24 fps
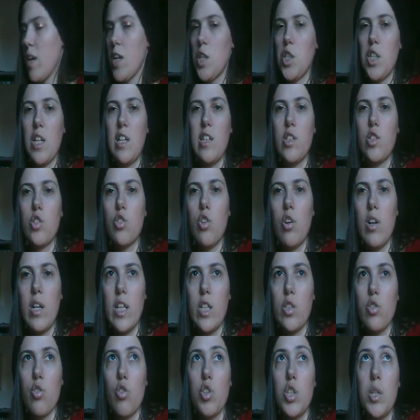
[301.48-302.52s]
perché c'era il sole,
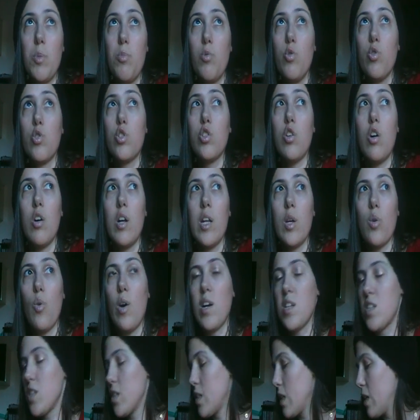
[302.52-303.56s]
adesso non c'è più il sole,
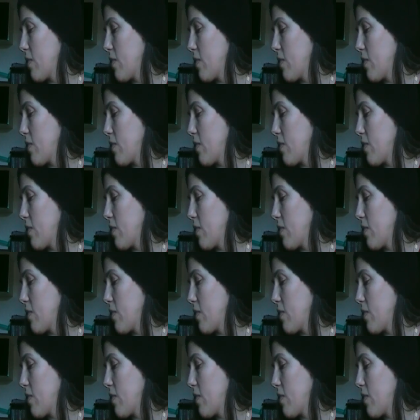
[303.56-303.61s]
quasi